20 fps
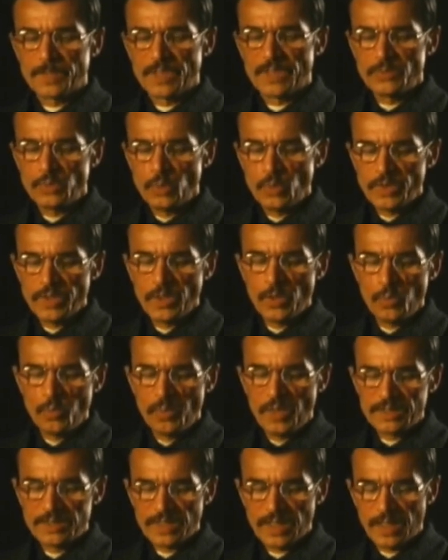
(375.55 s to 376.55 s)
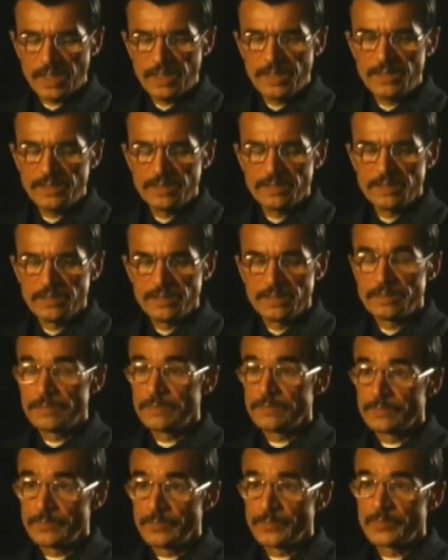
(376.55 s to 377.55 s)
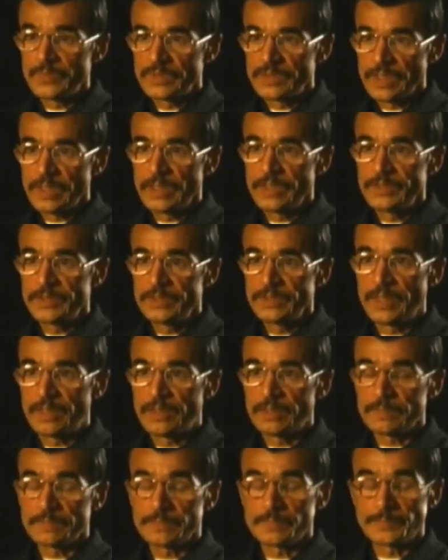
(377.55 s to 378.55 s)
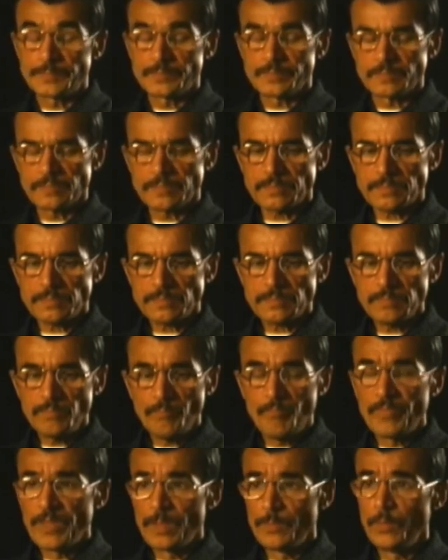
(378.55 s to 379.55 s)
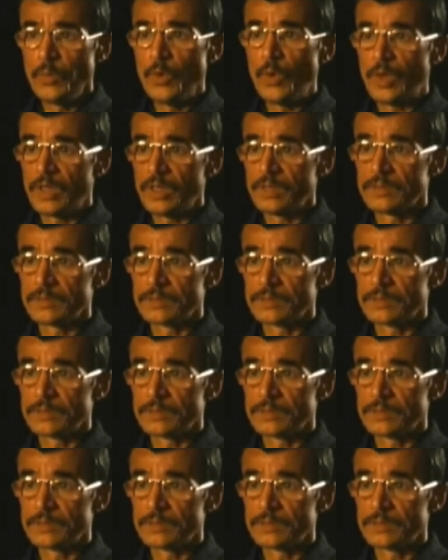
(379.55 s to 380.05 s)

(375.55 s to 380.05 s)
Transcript: И вдруг я упал на колени и закричал, Бог,